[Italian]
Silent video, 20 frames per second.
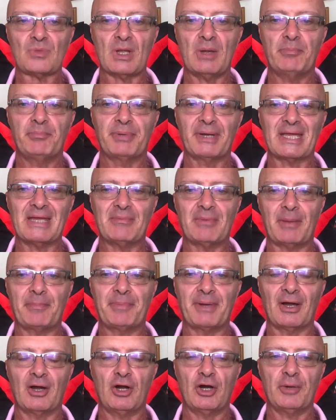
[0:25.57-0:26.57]
prima
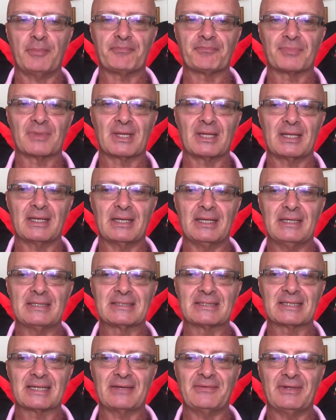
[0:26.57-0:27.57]
però
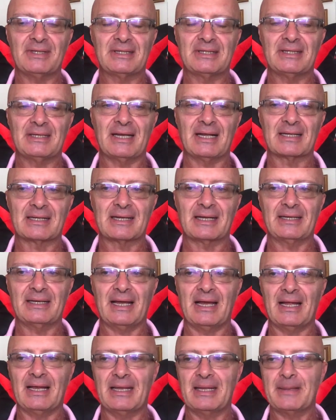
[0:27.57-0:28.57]
iscriviti al
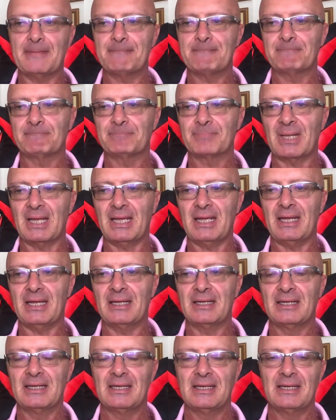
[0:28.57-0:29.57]
canale
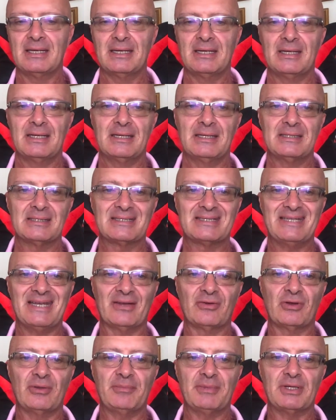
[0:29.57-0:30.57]
e
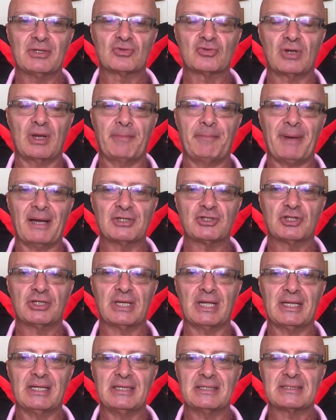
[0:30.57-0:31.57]
Seguimi sulla
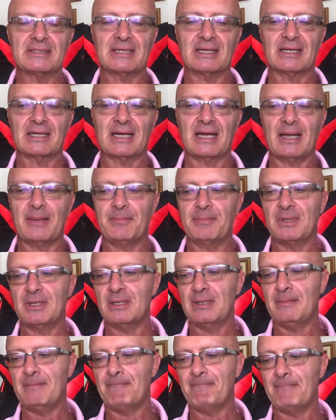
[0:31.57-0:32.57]
pagina
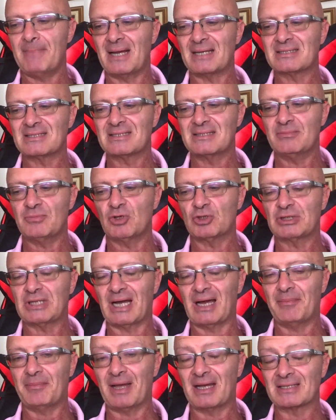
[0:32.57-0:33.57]
Instagram Massimo
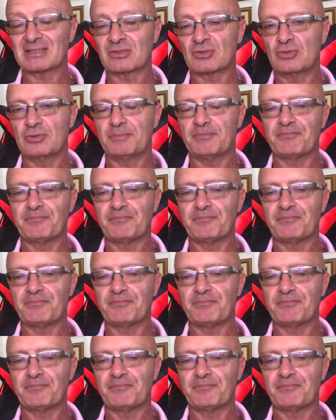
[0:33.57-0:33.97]
Taramasco.